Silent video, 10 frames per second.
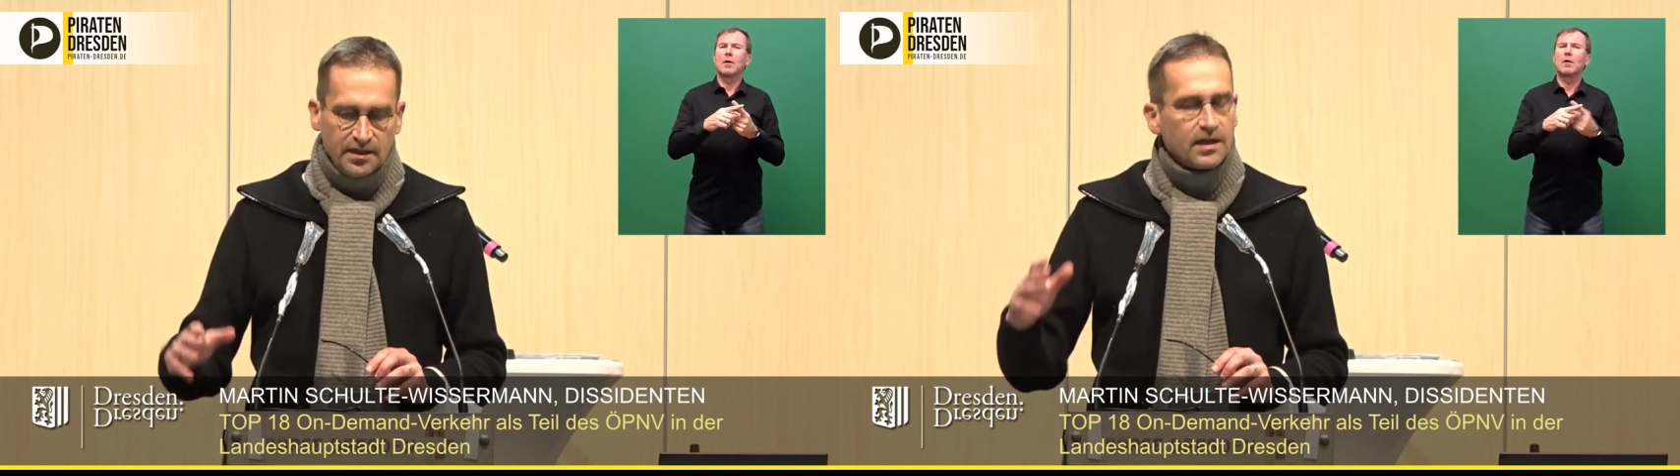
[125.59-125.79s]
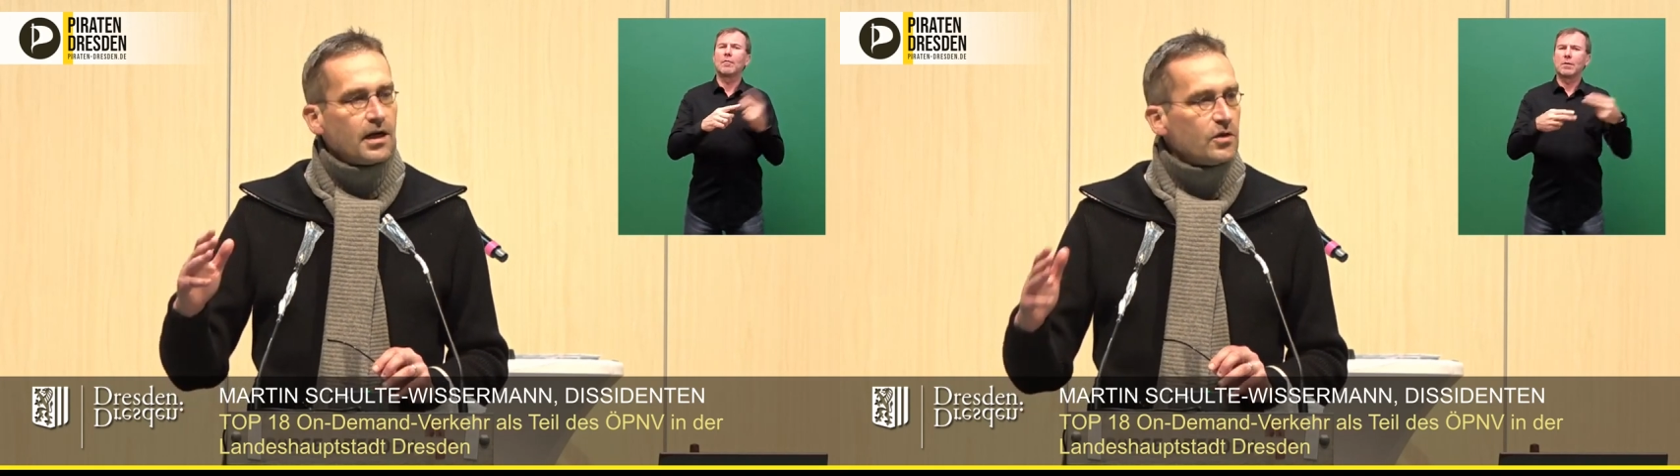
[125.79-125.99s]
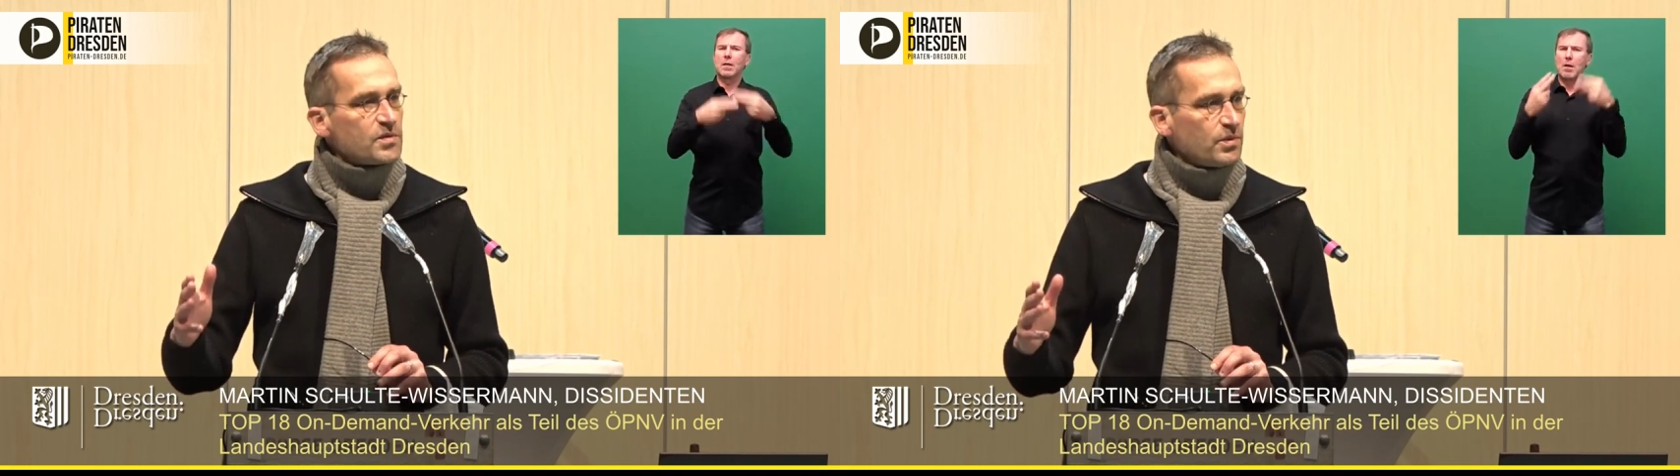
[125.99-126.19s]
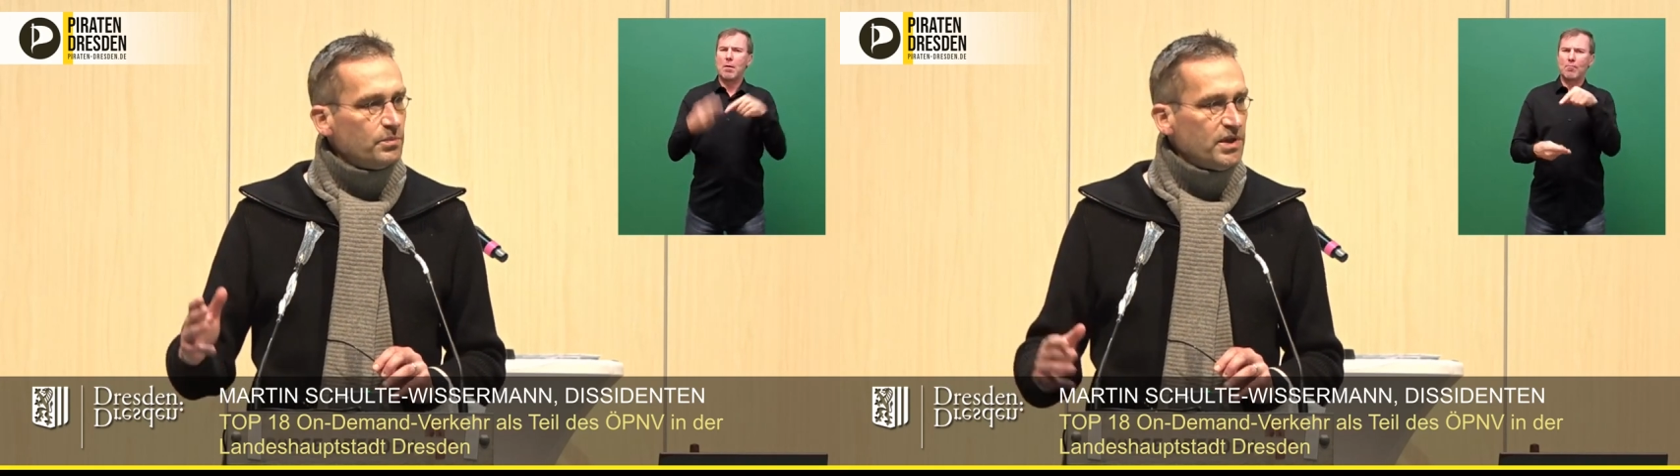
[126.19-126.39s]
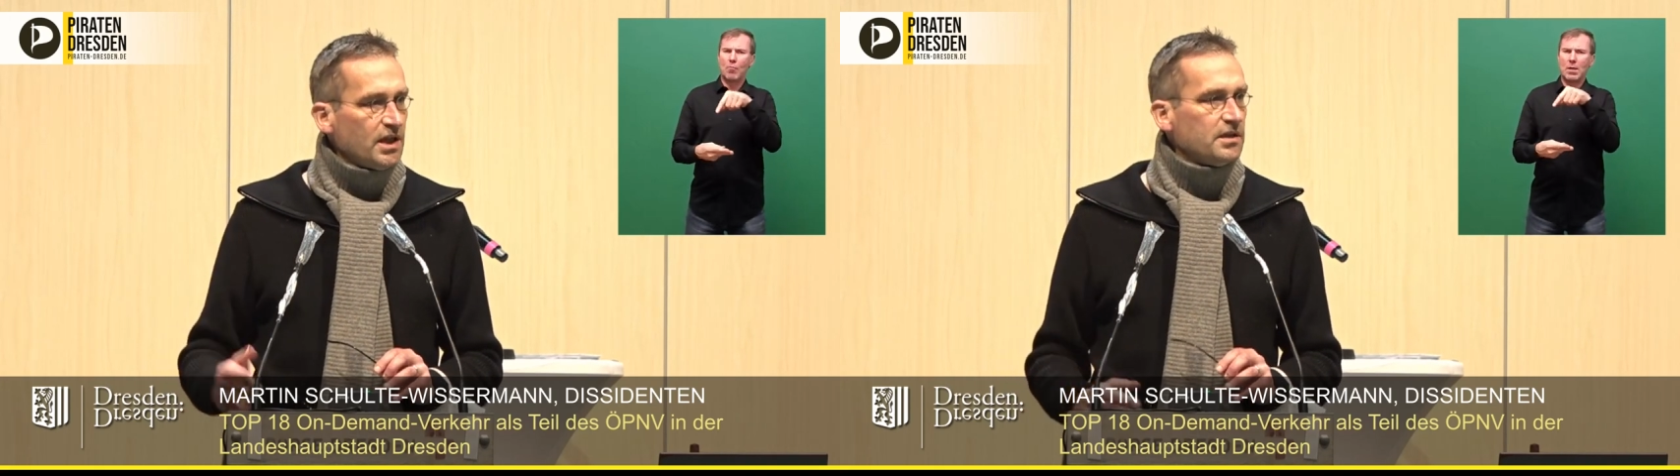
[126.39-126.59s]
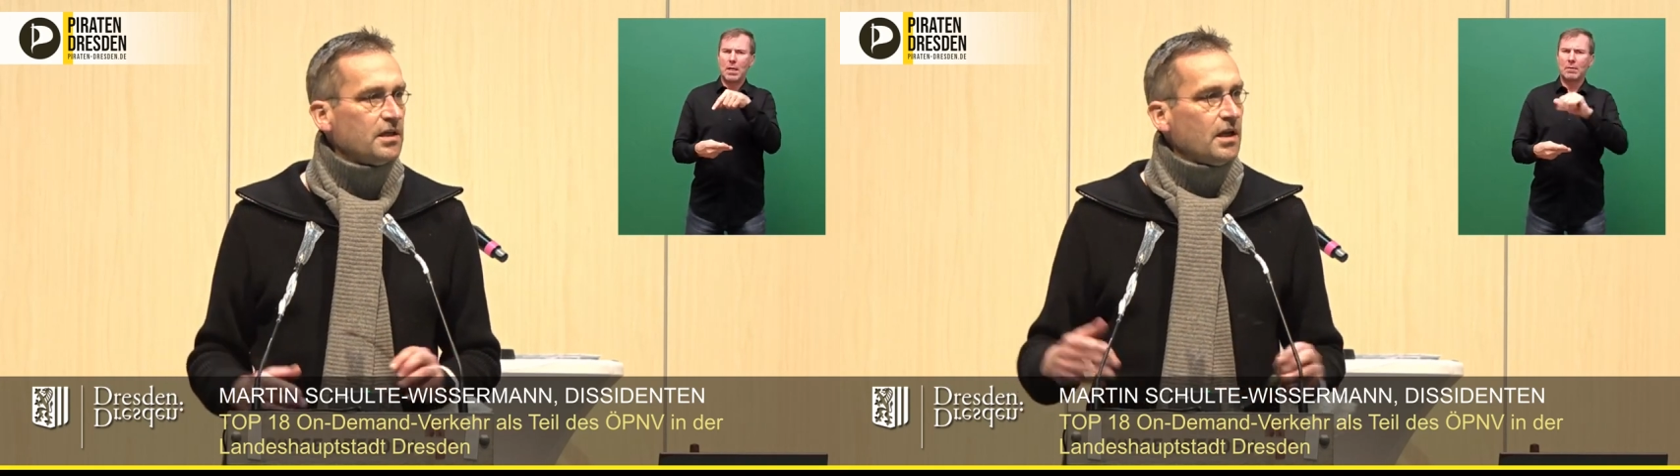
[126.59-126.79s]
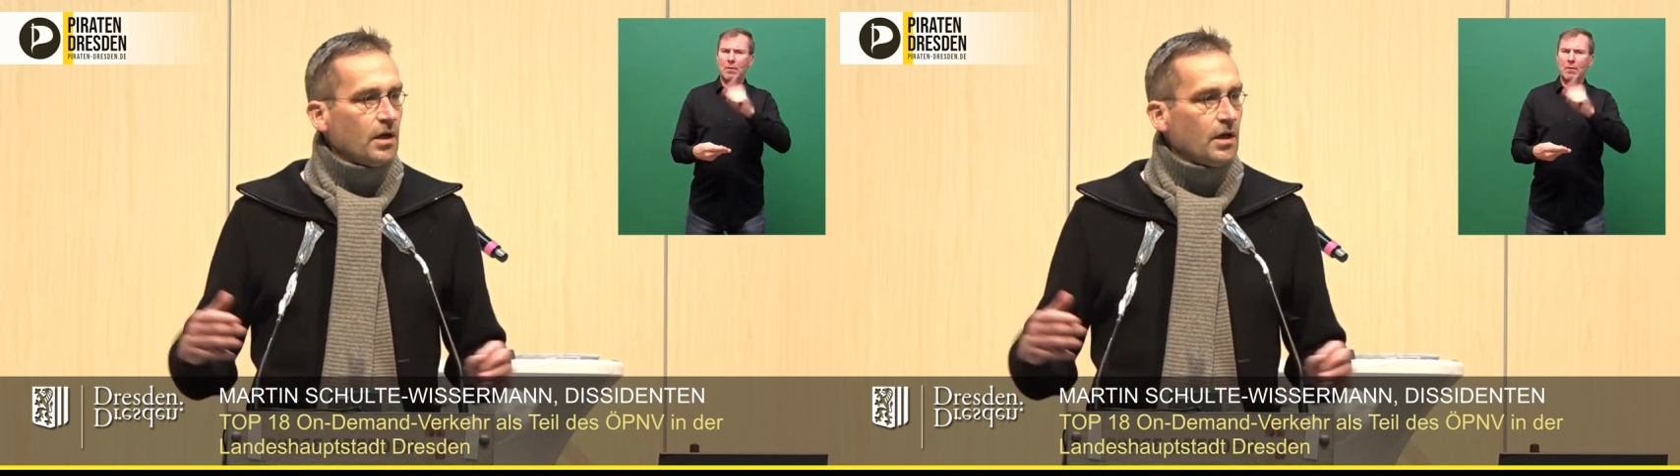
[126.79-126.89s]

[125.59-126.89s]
lang ausprobieren,